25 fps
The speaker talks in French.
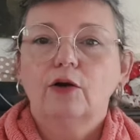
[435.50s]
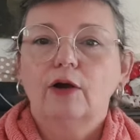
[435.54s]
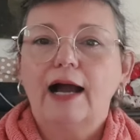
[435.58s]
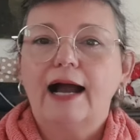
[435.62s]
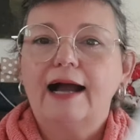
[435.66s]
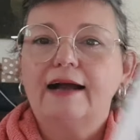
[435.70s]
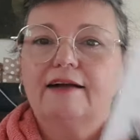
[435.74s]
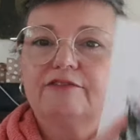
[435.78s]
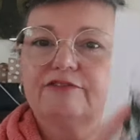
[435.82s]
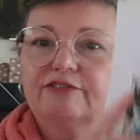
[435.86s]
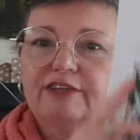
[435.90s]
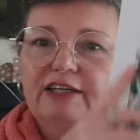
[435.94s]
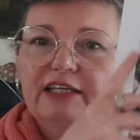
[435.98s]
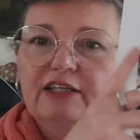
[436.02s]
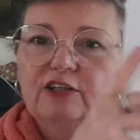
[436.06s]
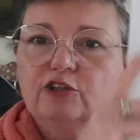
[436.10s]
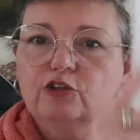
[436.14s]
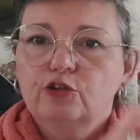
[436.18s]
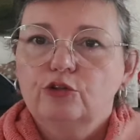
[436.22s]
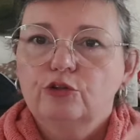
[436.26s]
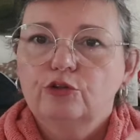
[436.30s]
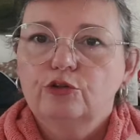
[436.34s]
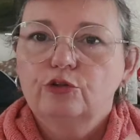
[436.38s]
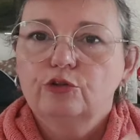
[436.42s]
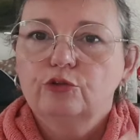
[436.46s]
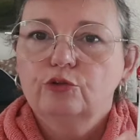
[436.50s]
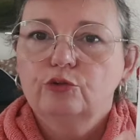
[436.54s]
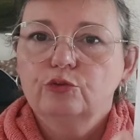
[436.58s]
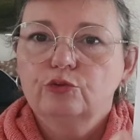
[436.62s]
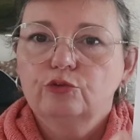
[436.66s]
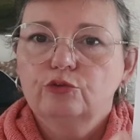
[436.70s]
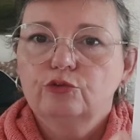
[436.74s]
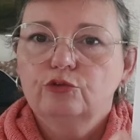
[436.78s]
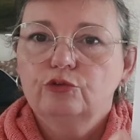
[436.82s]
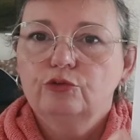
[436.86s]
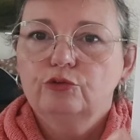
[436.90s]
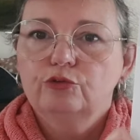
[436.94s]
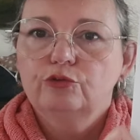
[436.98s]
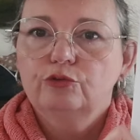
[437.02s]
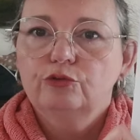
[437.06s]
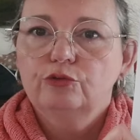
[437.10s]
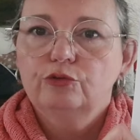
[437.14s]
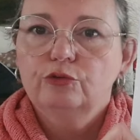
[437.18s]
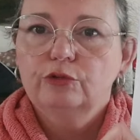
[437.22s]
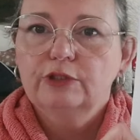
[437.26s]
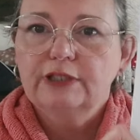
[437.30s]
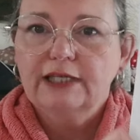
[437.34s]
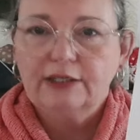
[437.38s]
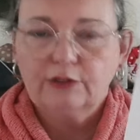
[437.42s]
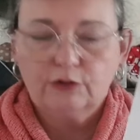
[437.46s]
avec le contenu
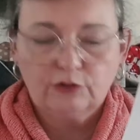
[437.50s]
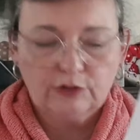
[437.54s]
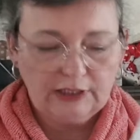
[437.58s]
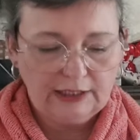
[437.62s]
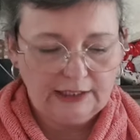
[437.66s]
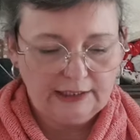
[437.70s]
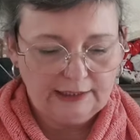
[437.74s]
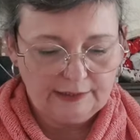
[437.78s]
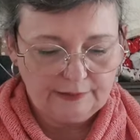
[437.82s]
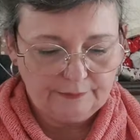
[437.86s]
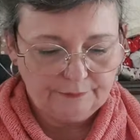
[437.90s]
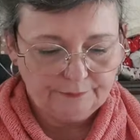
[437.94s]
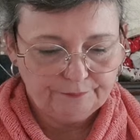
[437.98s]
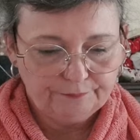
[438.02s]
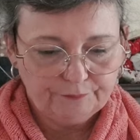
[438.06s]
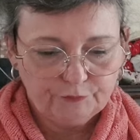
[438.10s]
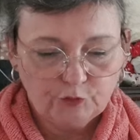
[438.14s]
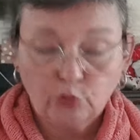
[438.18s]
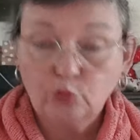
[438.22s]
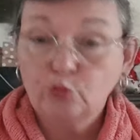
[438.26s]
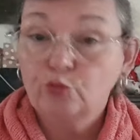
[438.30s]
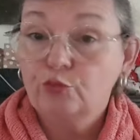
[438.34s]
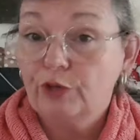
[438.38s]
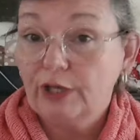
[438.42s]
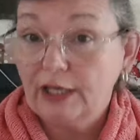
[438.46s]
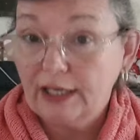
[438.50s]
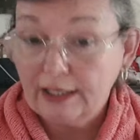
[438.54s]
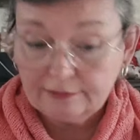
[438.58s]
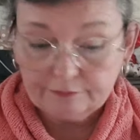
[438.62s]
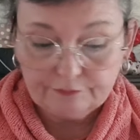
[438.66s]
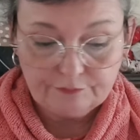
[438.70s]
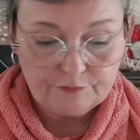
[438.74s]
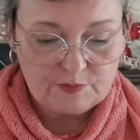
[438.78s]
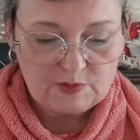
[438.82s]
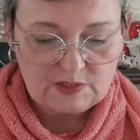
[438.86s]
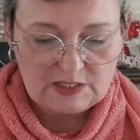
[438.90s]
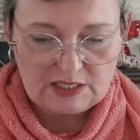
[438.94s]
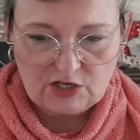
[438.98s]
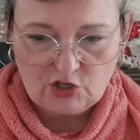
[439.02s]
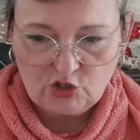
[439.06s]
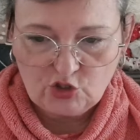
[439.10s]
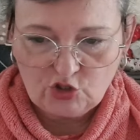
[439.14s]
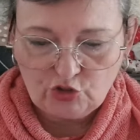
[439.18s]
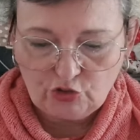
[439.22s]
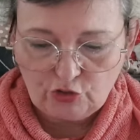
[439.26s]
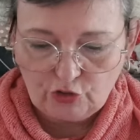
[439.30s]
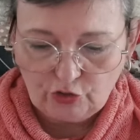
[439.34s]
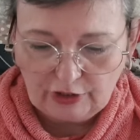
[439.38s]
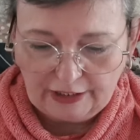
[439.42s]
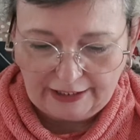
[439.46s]
du calendrier. Donc voilà, ça,
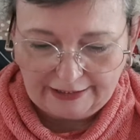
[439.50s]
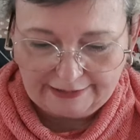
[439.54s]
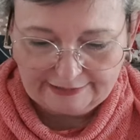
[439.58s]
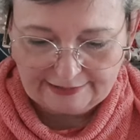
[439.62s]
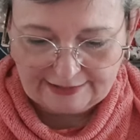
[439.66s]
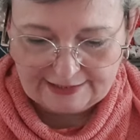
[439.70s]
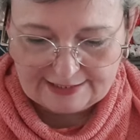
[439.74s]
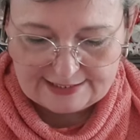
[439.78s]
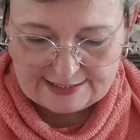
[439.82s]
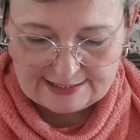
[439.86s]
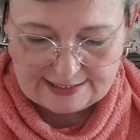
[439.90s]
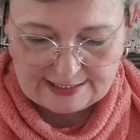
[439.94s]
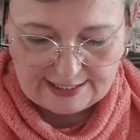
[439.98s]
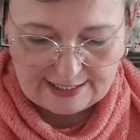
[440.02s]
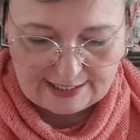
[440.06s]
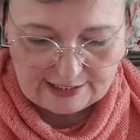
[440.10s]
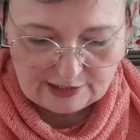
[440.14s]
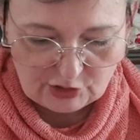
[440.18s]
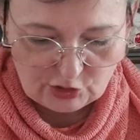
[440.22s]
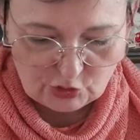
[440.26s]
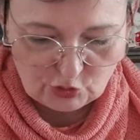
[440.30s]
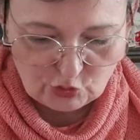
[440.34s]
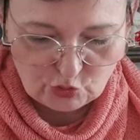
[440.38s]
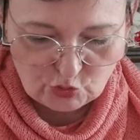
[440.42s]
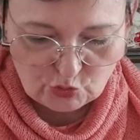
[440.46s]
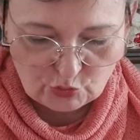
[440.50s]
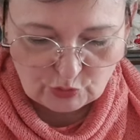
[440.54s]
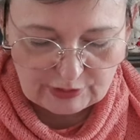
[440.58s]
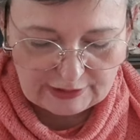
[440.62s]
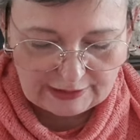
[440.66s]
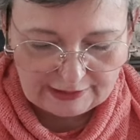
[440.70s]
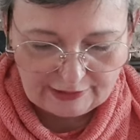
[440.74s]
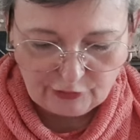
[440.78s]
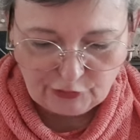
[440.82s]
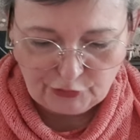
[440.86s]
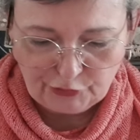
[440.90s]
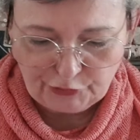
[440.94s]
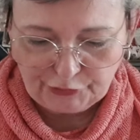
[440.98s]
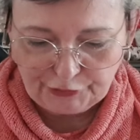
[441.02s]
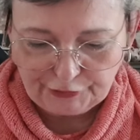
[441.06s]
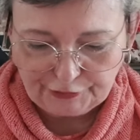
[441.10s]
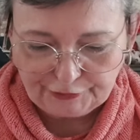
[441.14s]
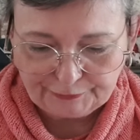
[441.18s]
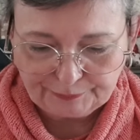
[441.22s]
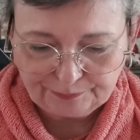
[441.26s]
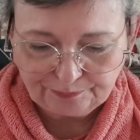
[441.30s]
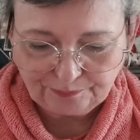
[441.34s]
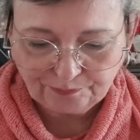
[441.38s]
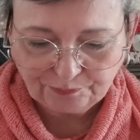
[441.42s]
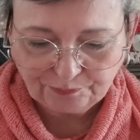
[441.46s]
je regarderai cela tout à l'heure.